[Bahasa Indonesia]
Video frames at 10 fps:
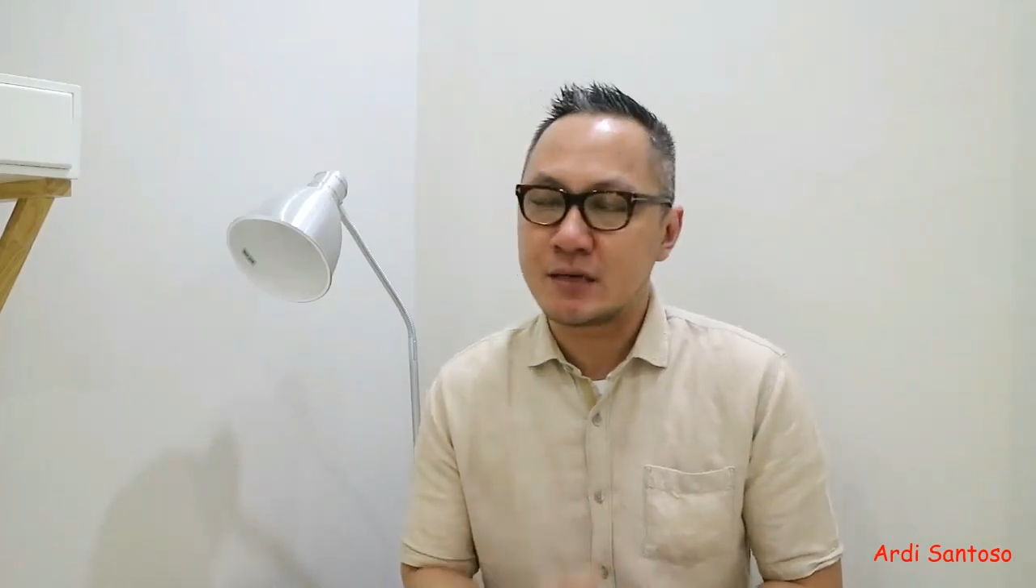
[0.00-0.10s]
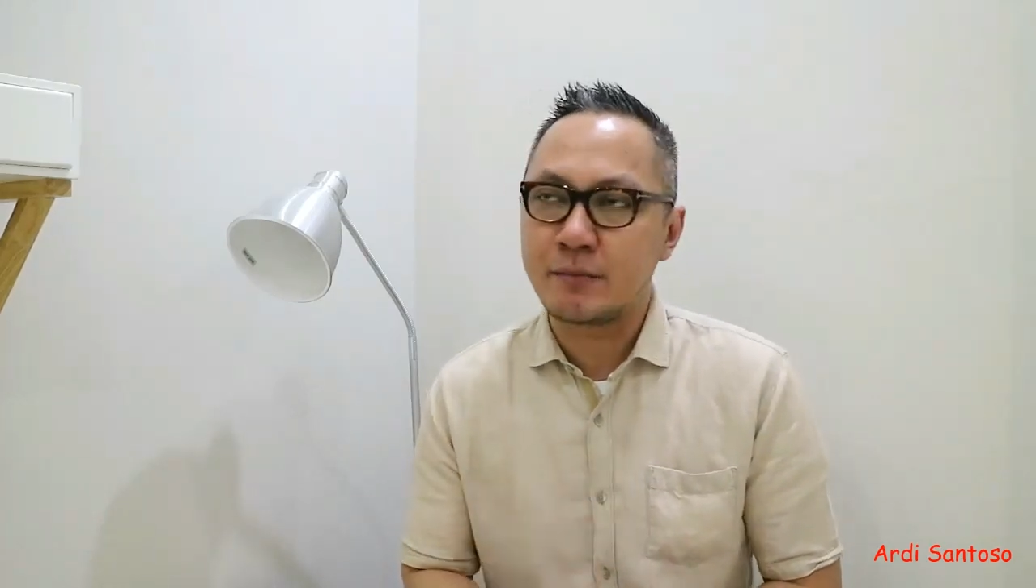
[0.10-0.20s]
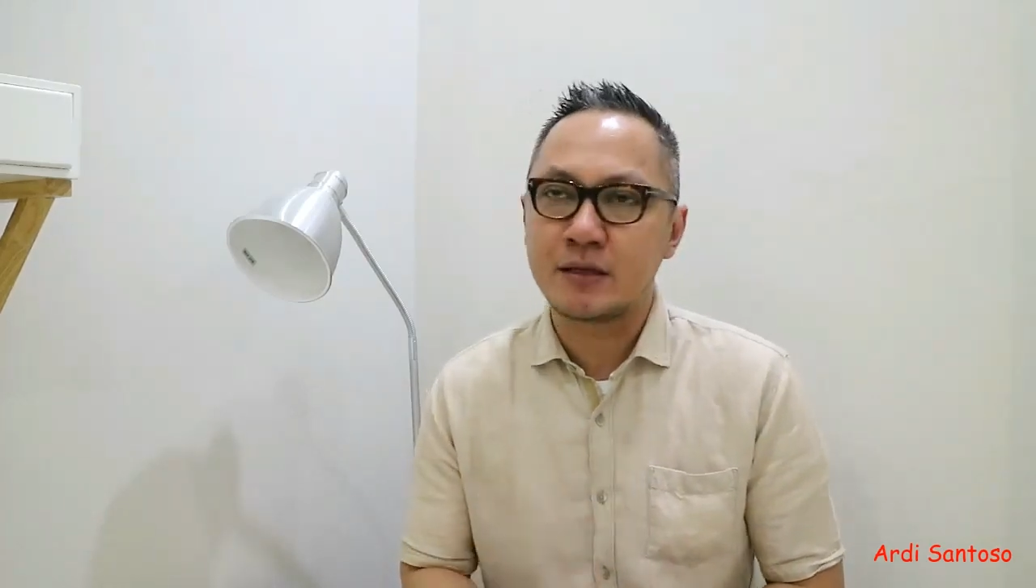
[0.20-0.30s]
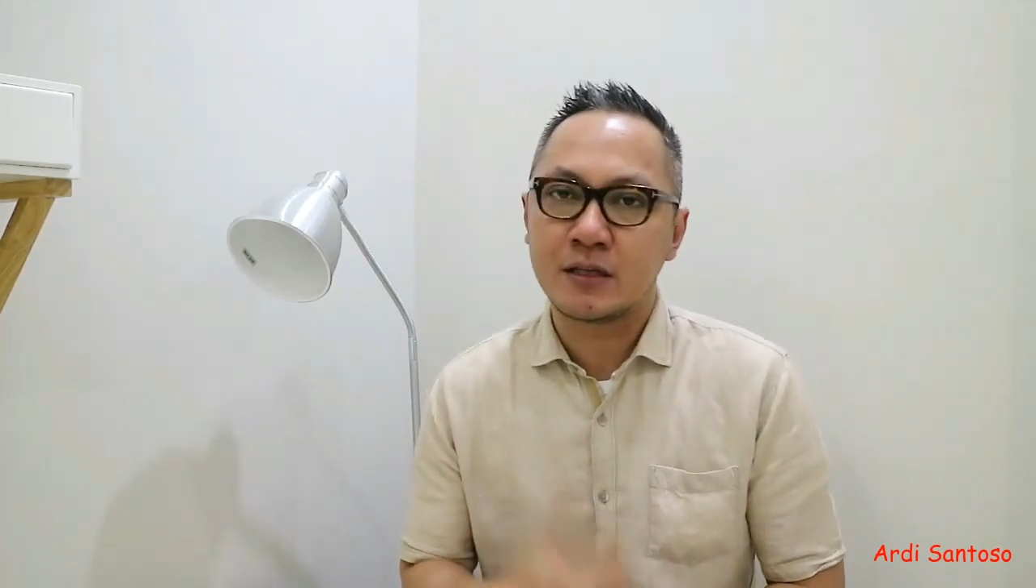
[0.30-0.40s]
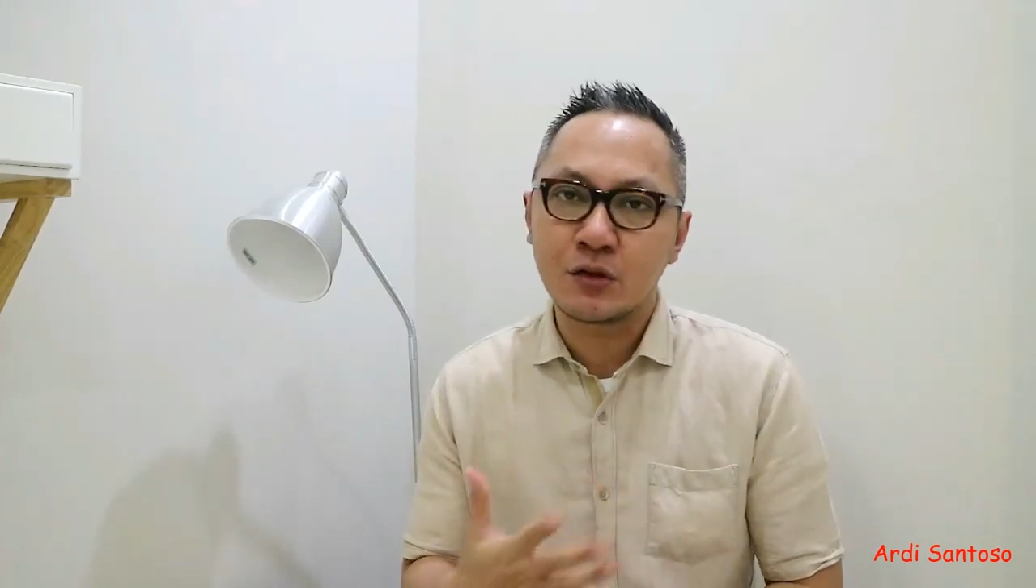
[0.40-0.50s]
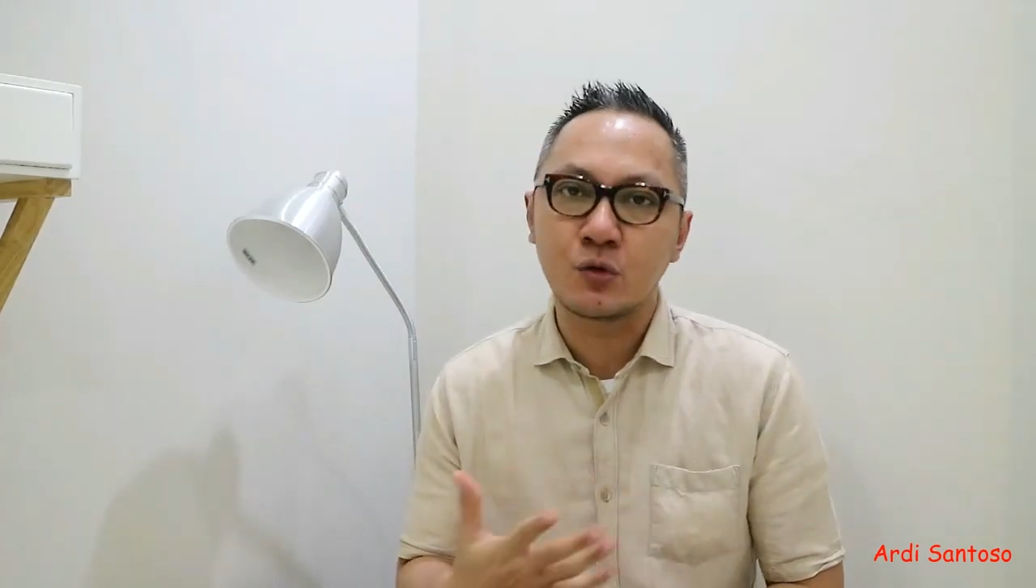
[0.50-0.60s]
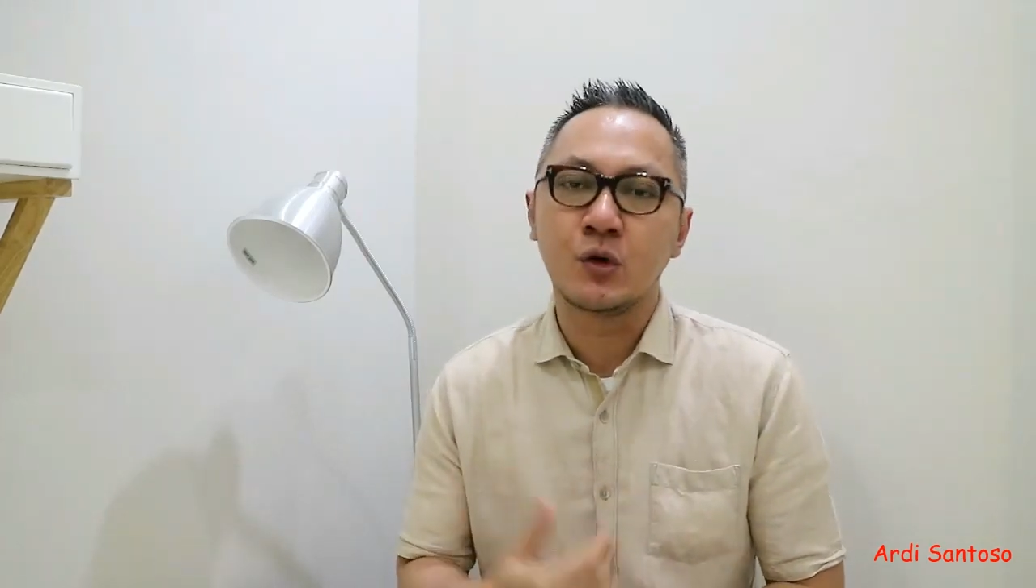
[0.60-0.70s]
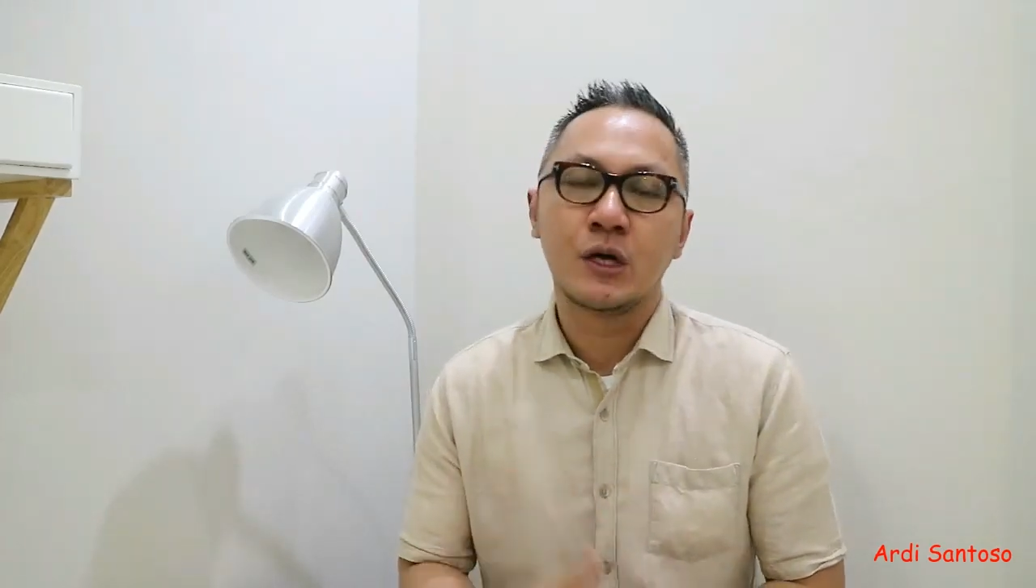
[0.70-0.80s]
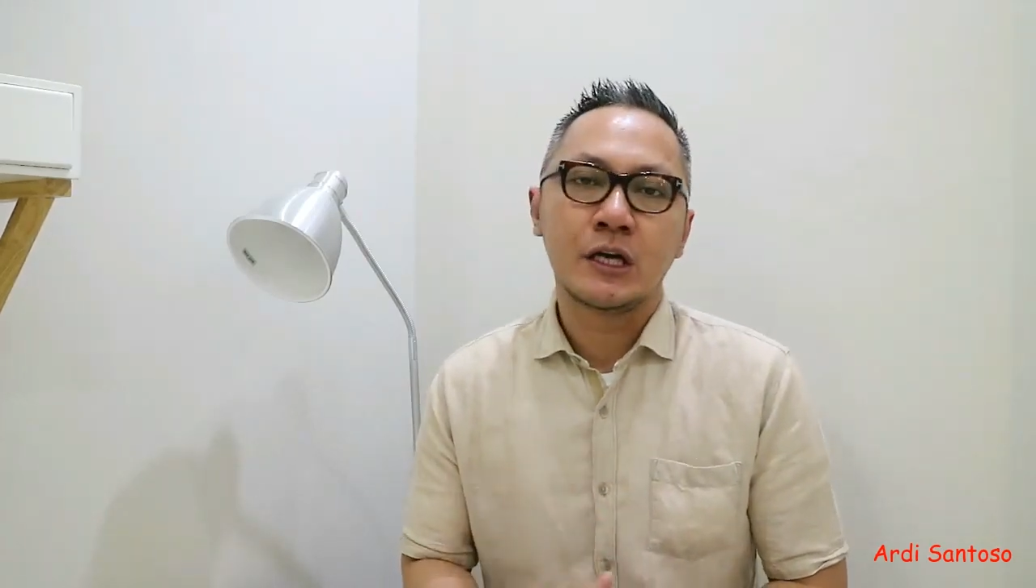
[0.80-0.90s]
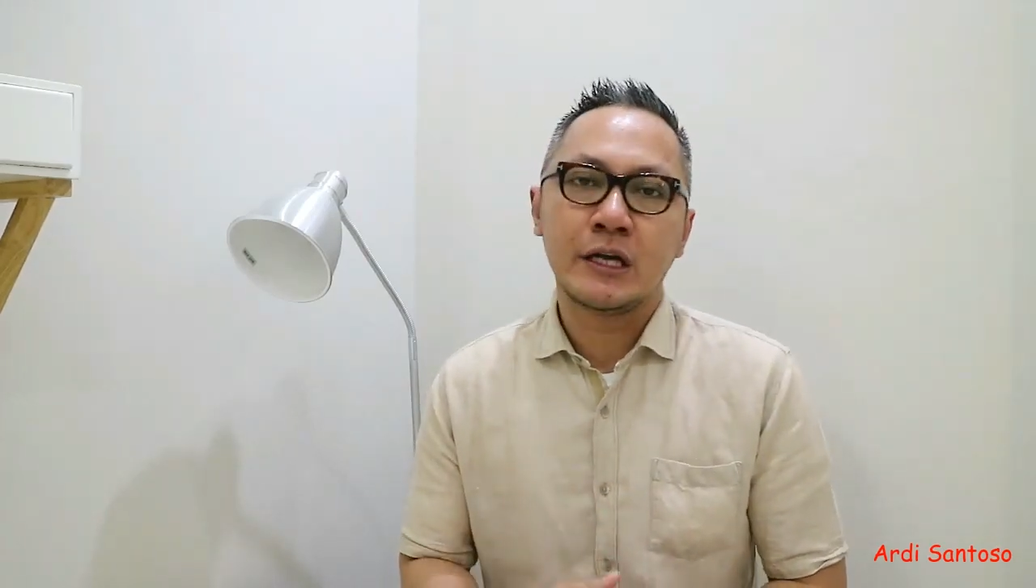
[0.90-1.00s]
segmen tentu